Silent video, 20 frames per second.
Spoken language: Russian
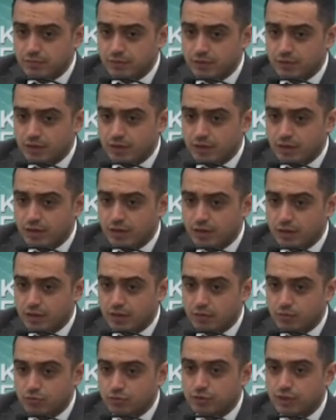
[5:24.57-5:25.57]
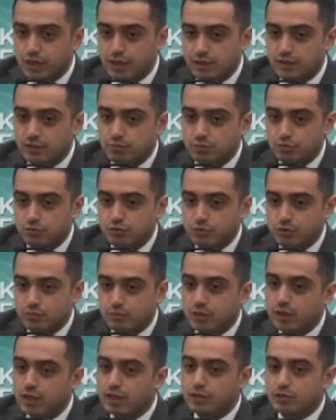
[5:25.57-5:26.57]
э, устранить
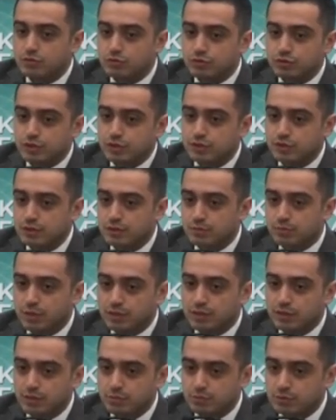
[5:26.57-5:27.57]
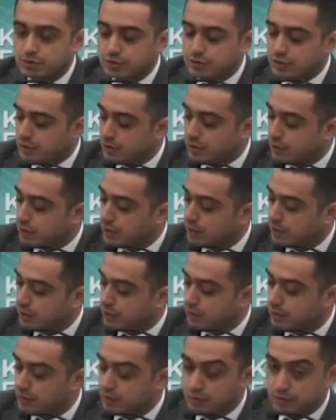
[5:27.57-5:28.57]
путем изучения потребностей
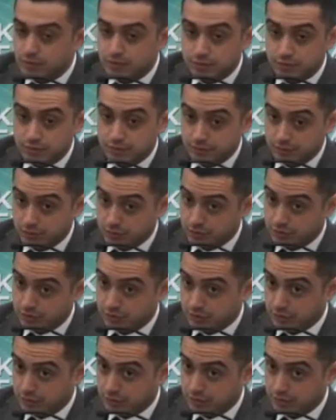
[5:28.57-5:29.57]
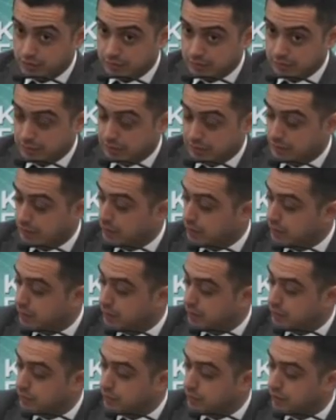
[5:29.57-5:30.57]
и э, значит, э,
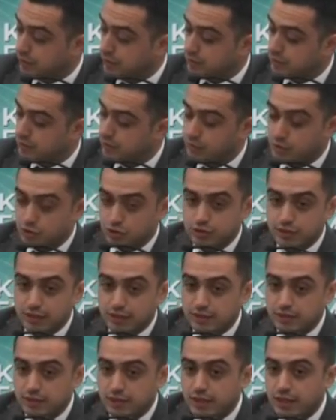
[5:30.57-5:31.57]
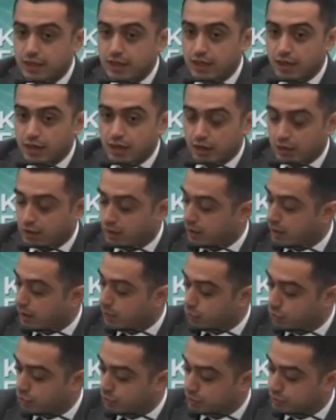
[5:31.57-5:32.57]
интересов, ожиданий а,
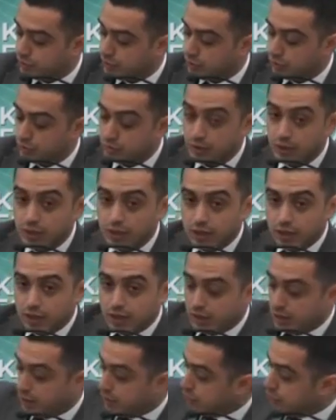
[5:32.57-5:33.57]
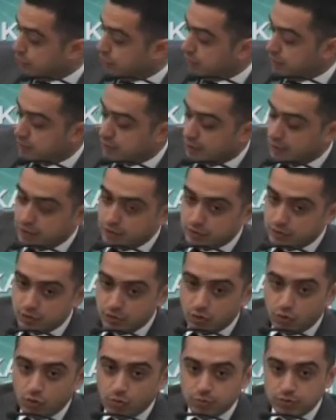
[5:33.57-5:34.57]
обоих сторон. Э, что касается
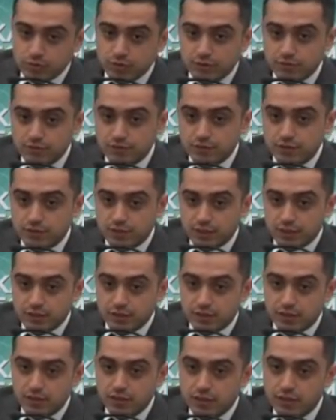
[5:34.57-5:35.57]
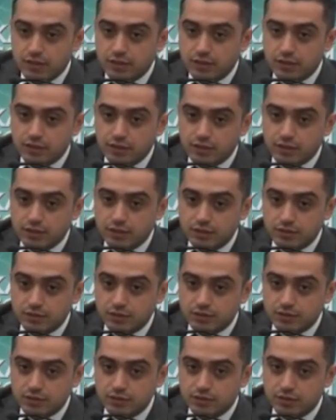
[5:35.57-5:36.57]
опыта внедрения э,
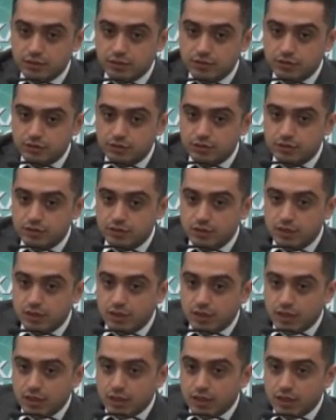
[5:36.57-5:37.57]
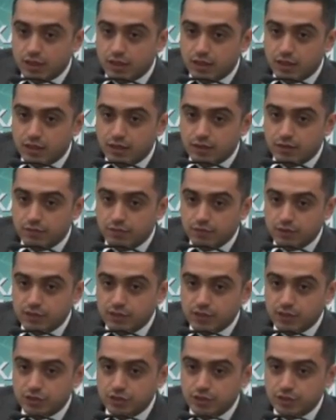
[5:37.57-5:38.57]
клиентоцентричности Э, в
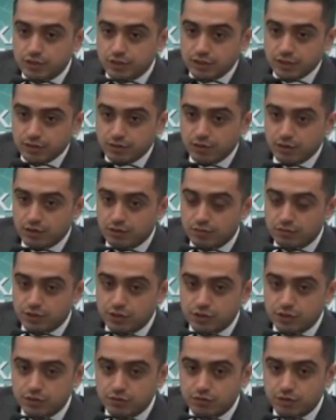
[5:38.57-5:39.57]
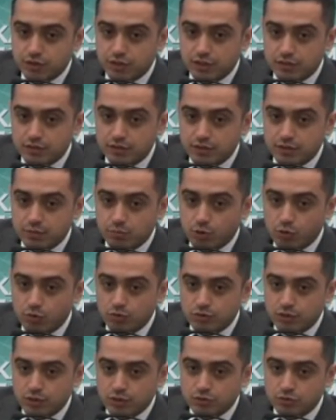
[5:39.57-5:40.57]
отношении э, внешнего клиента могу
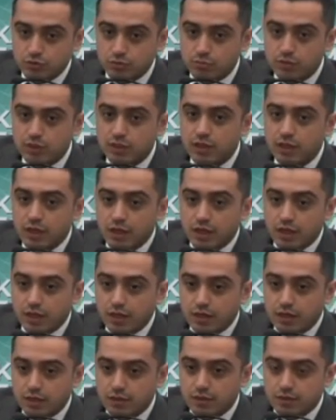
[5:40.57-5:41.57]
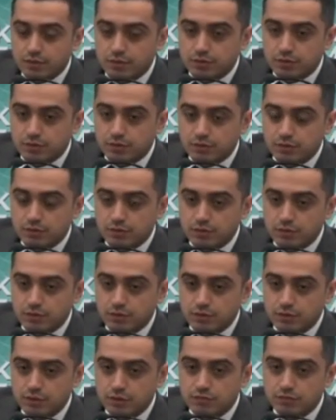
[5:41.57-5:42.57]
сказать, что мы э,
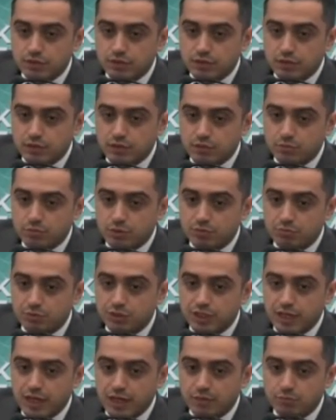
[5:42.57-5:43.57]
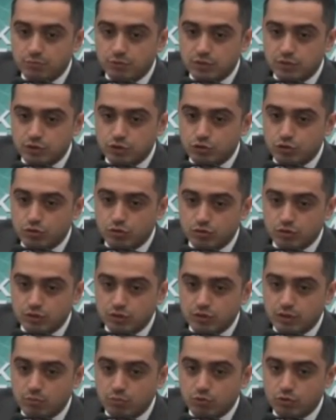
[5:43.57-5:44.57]
интенсивно применяем
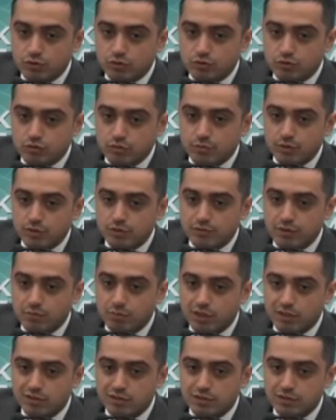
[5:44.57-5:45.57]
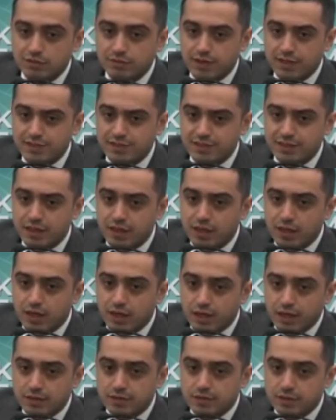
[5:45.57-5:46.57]
широкий набор инструментов обратной связи.
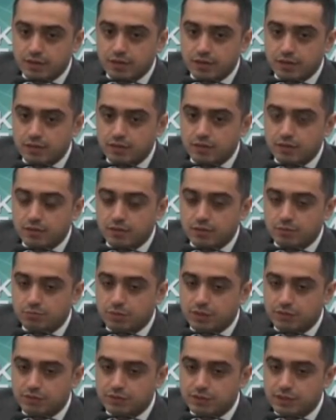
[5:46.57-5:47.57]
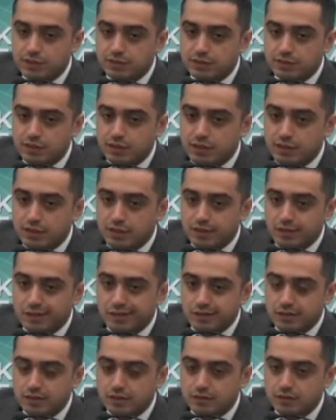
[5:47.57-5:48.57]
Это
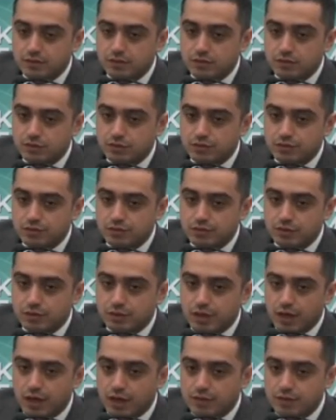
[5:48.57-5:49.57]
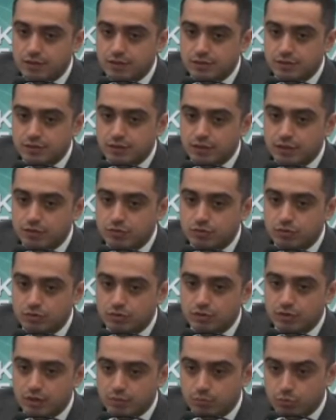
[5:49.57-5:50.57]
проведение значит, адресных
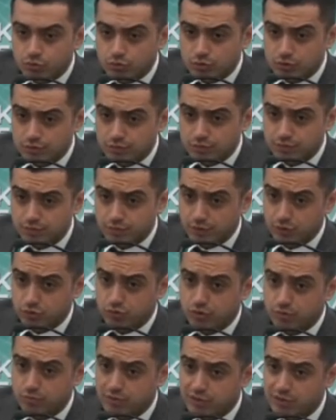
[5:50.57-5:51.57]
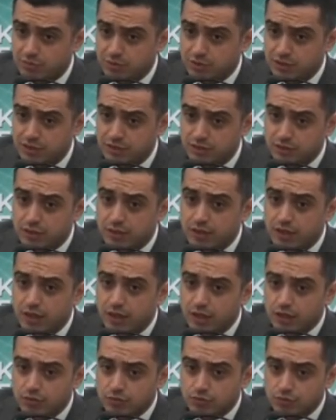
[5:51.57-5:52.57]
электронных опросов в электронном кабинете,
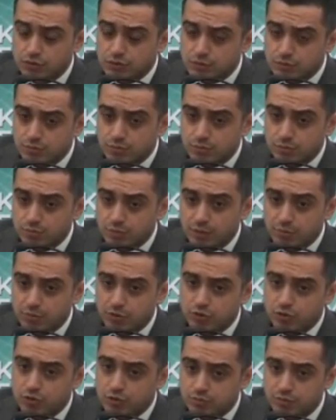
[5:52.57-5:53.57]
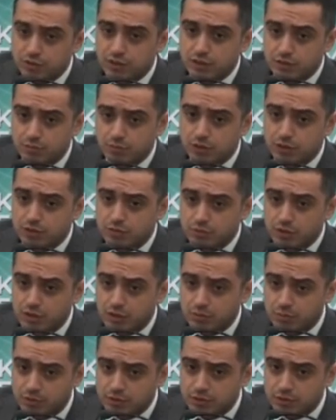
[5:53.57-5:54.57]
то есть по определенным сегментам
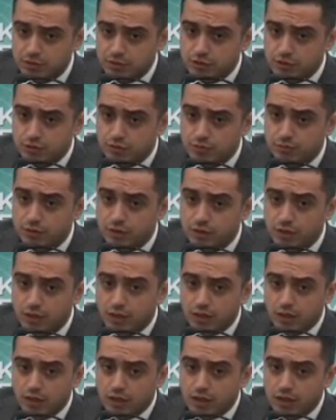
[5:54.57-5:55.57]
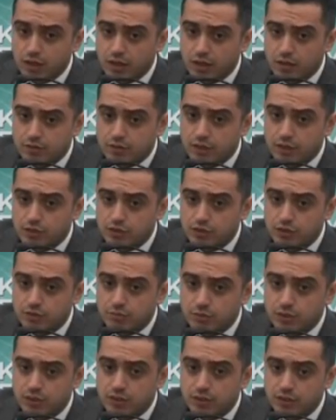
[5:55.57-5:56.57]
налогоплательщиков. А, также
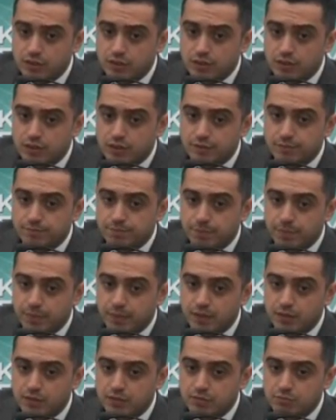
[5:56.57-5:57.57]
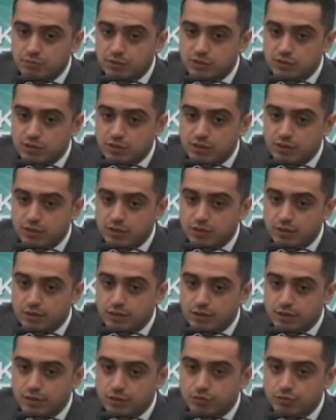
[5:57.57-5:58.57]
мы
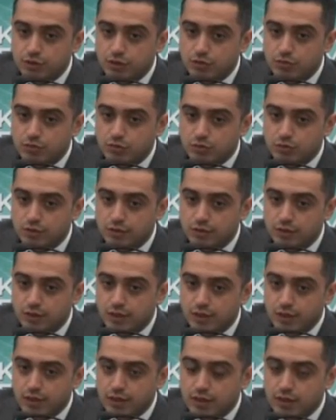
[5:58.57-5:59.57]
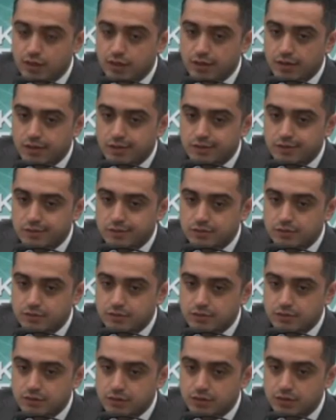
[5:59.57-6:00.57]
разместили QR-коды
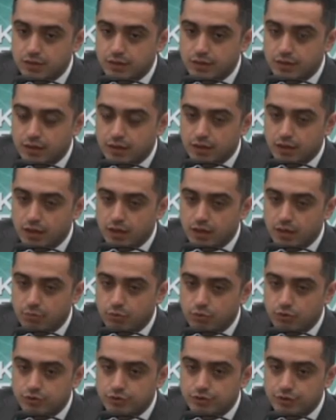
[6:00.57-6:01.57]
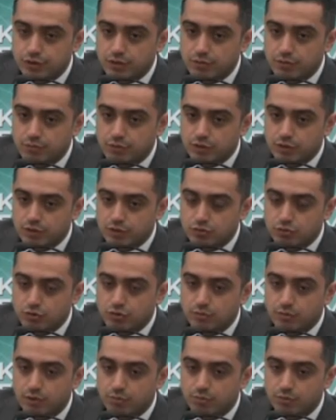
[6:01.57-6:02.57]
с опросником
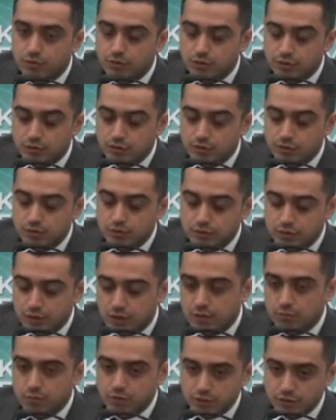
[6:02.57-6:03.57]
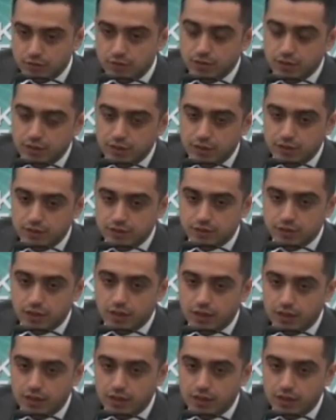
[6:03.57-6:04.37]
электронного, как бы линк на